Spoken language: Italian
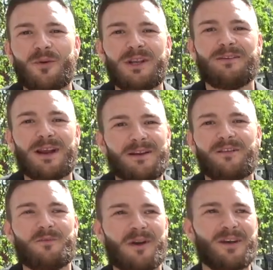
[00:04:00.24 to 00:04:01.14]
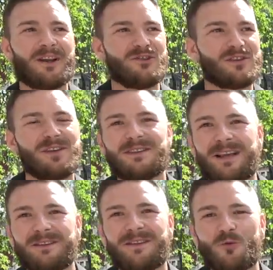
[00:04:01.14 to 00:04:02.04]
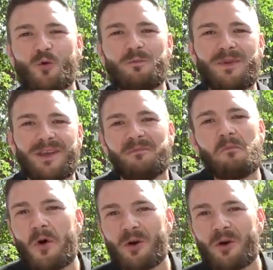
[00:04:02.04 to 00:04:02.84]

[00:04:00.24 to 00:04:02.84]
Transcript: Quindi veramente si può avere accesso a tanti dubbi